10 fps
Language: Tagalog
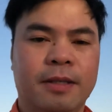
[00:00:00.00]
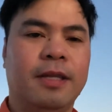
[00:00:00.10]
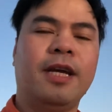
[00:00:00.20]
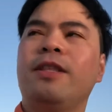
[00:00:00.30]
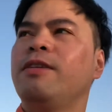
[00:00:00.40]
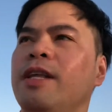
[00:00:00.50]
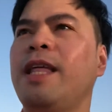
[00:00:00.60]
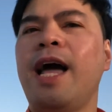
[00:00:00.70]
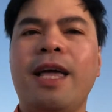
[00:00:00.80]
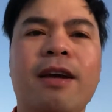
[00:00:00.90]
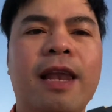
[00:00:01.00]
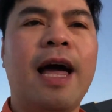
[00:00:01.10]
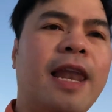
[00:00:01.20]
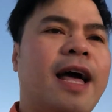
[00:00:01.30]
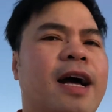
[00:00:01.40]
Dito na tayo,
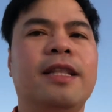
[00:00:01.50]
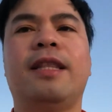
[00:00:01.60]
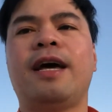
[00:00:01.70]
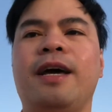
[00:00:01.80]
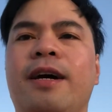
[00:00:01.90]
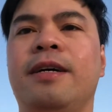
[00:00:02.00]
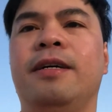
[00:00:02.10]
lalakad tayo